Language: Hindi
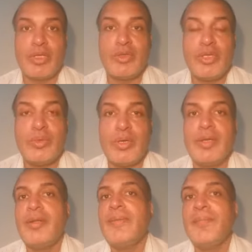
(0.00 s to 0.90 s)
बुरा तो नहीं हुआ
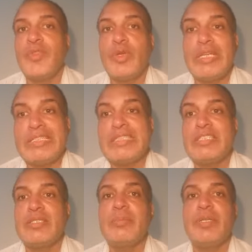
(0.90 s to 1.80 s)
तो इस
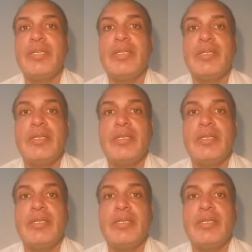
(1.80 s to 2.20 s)
किस्म की